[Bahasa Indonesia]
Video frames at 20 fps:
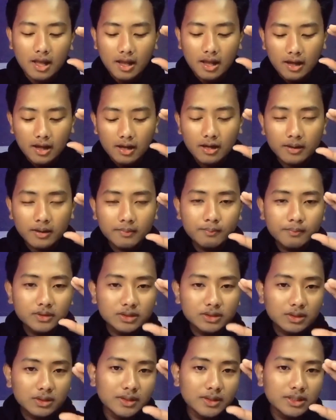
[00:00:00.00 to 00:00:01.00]
uh, eh,
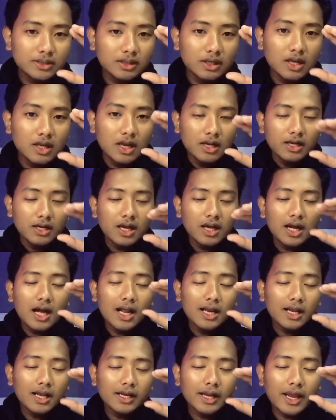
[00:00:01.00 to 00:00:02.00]
semis Nah,
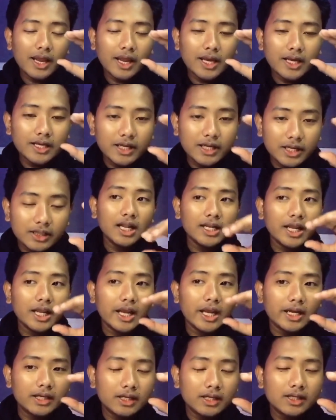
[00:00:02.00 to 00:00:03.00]
kalian edit,
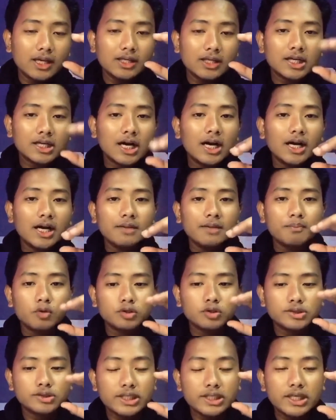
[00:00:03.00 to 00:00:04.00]
edit dan kalian
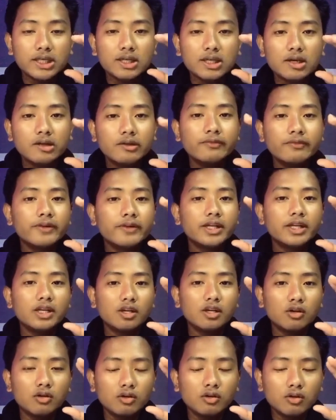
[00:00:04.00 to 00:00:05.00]
posting ke
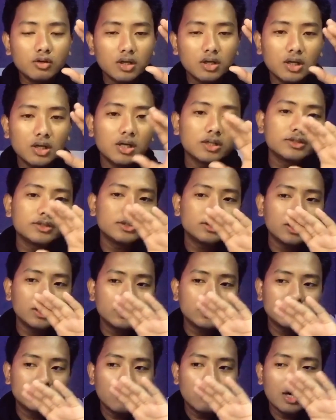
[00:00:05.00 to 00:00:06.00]
video uh,
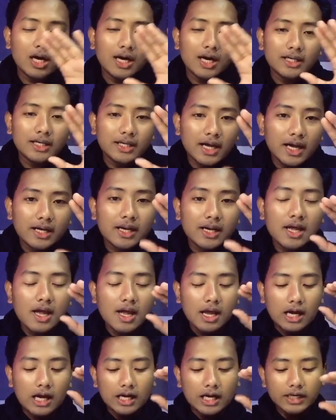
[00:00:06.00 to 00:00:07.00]
TikTok kalian.
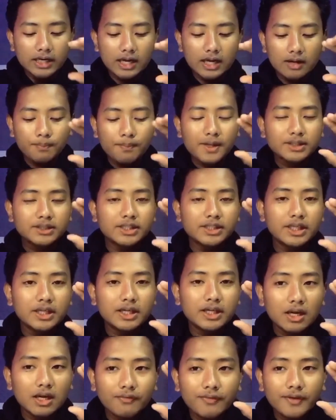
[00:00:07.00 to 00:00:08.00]
Nah,
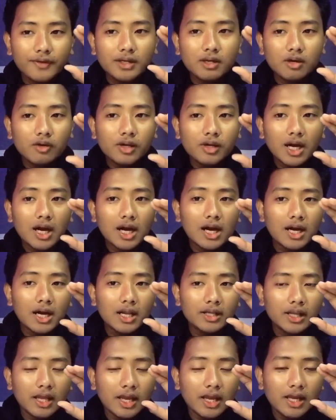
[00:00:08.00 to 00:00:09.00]
pastikan video yang
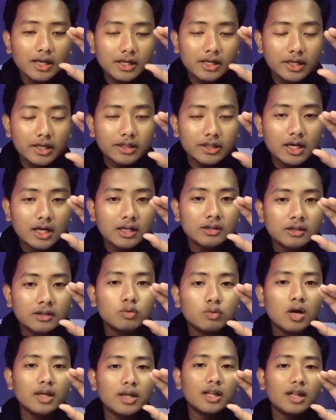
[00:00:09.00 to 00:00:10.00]
kalian edit itu
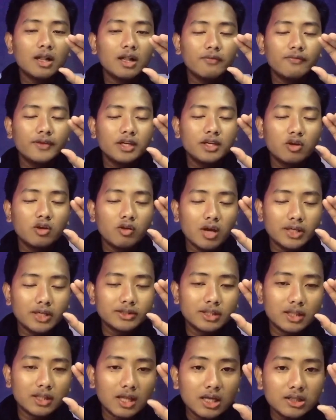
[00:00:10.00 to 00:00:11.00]
adalah video yang
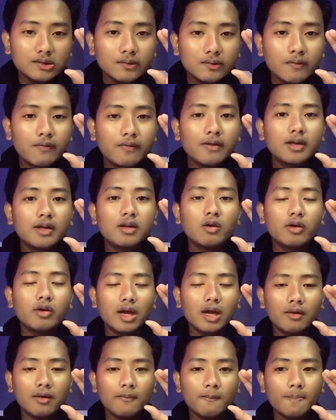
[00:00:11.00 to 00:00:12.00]
jelas, video
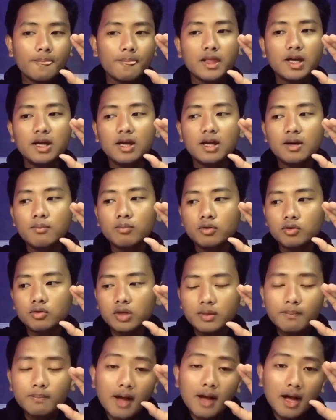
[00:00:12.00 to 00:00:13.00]
yang uh,
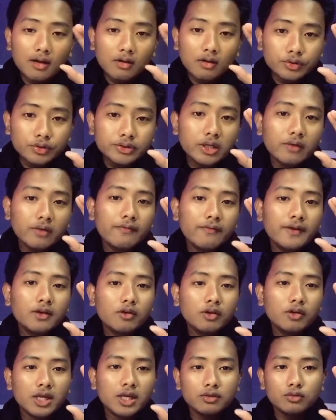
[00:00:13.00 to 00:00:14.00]
mungkin bagus dan
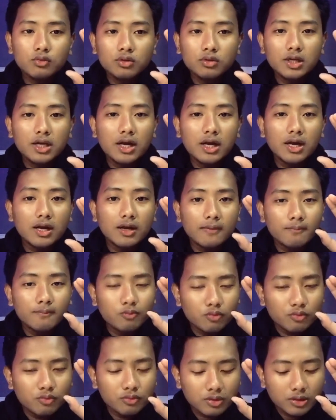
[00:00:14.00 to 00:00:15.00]
videonya itu nggak
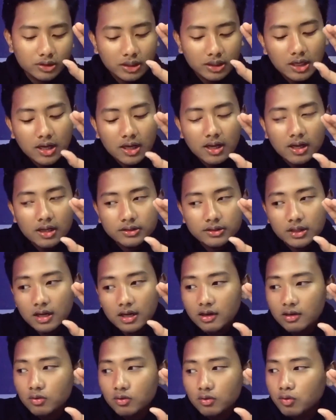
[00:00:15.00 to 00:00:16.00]
bu nggak
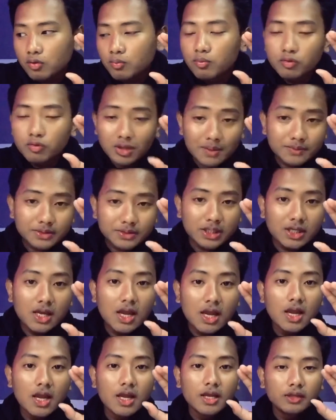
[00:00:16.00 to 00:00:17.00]
terlalu buram sih.
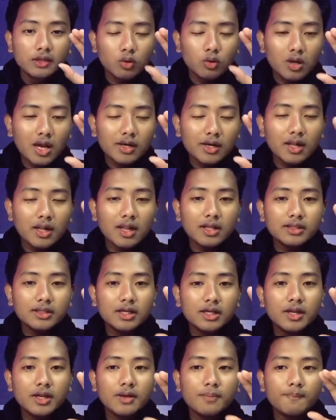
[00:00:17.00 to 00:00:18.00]
Itu adalah
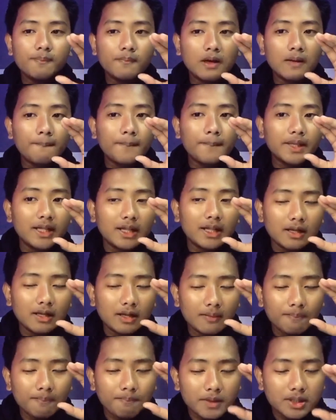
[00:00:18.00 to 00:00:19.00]
jadi uh,
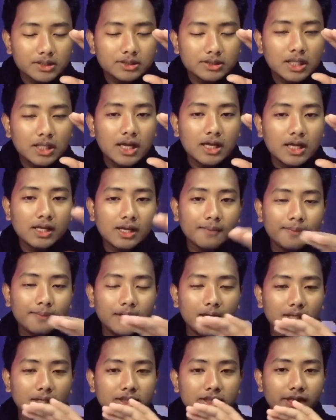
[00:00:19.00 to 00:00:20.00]
penilaian plus dari
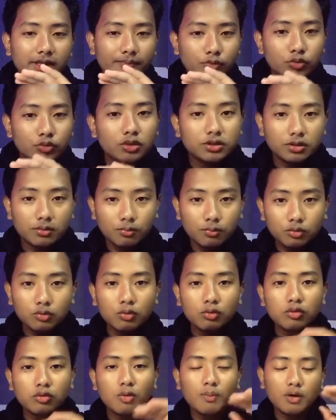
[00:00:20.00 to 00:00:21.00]
aplikasi Capcut tersebut
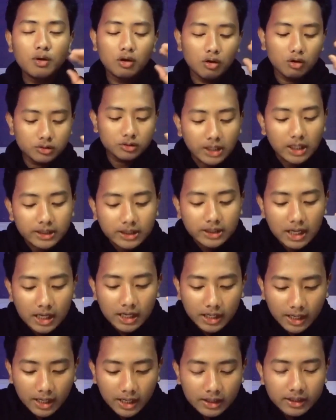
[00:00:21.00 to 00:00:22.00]
untuk meloloskan
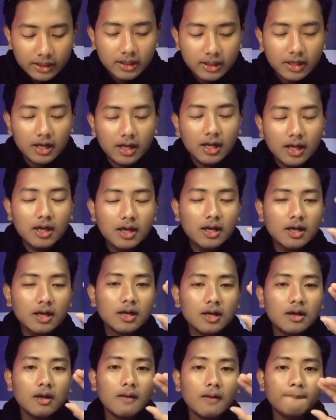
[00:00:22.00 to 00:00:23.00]
kalian ke
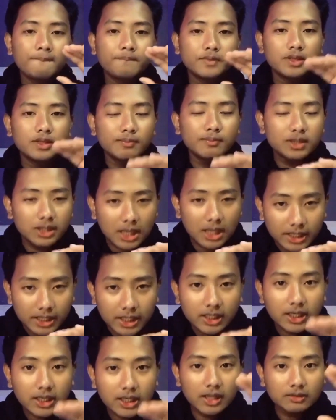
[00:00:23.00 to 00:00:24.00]
uh,
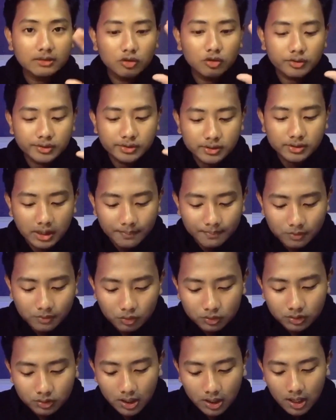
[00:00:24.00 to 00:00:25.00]
menjadi kreator
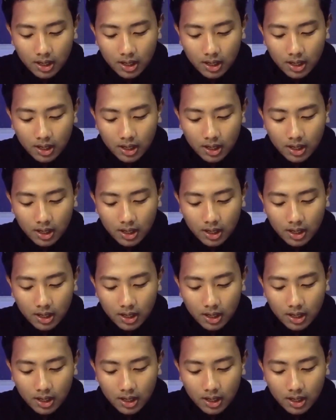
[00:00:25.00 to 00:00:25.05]
Capcut.